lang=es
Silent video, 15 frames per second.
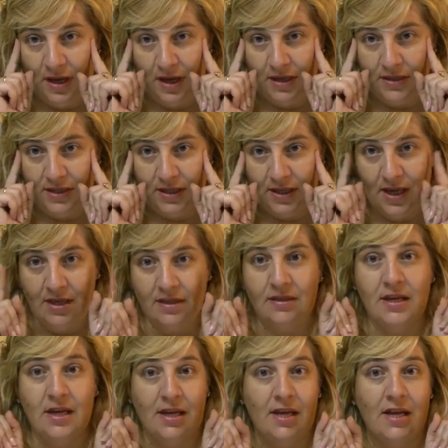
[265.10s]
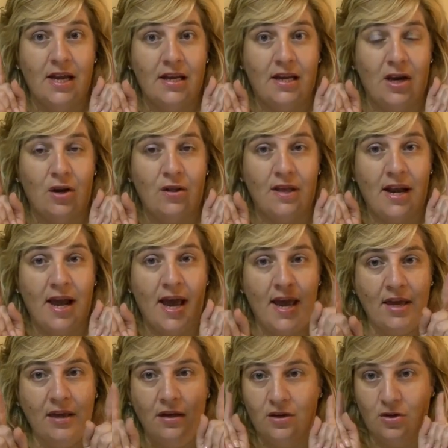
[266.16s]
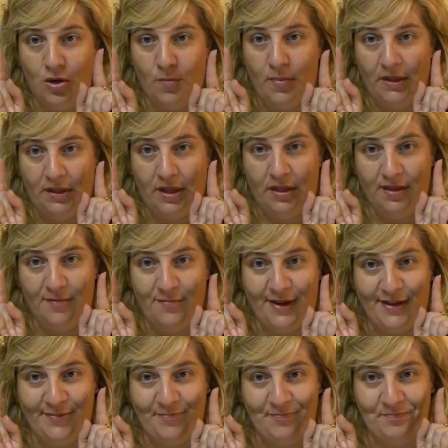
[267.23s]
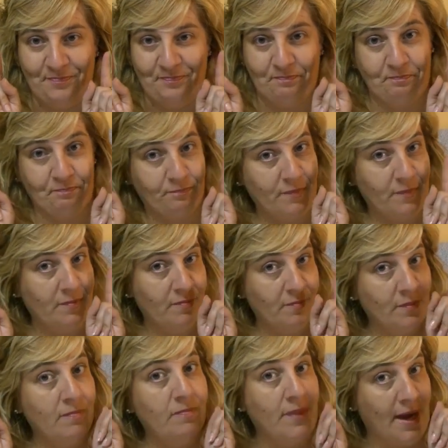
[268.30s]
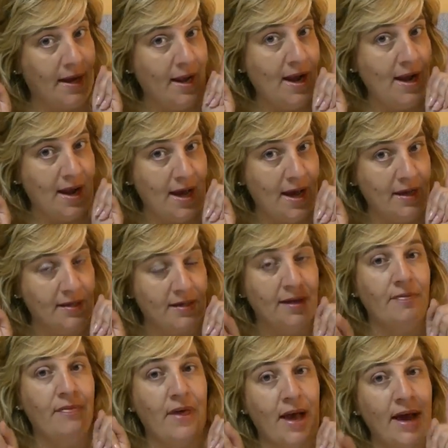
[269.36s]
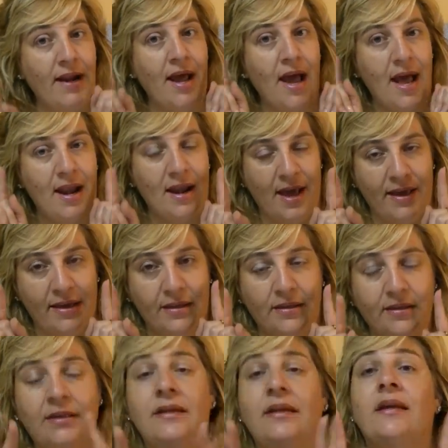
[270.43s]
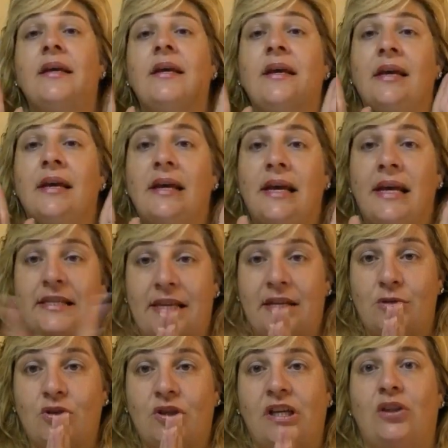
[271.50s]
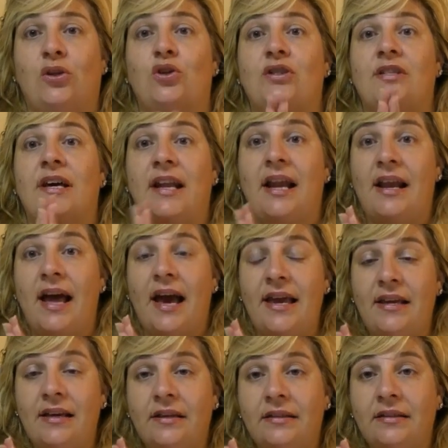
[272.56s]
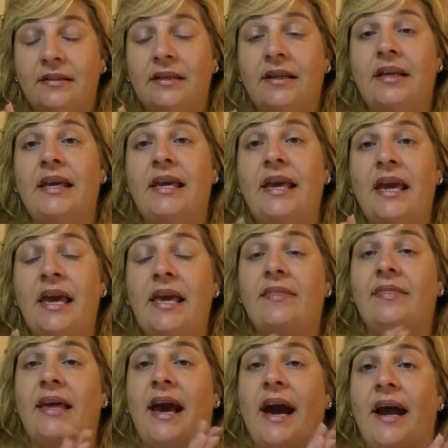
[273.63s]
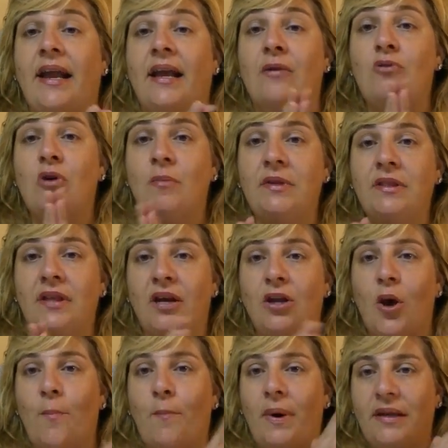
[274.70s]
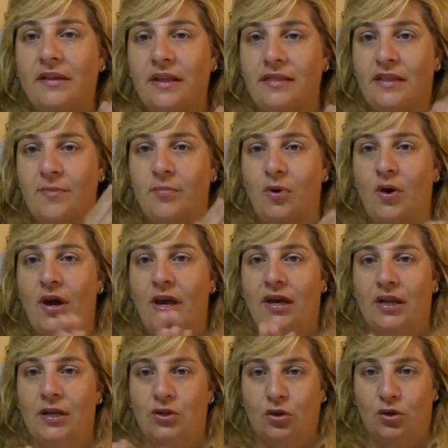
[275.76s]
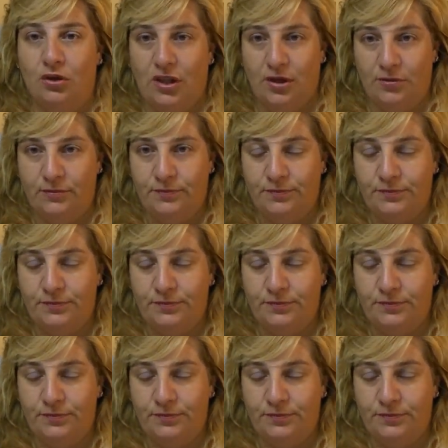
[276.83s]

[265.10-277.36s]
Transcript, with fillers: Así que el que no da like no participa. Dar a like, dar a like. Estar suscritos, dar al like y dejar en un comentario participo en el sorteo.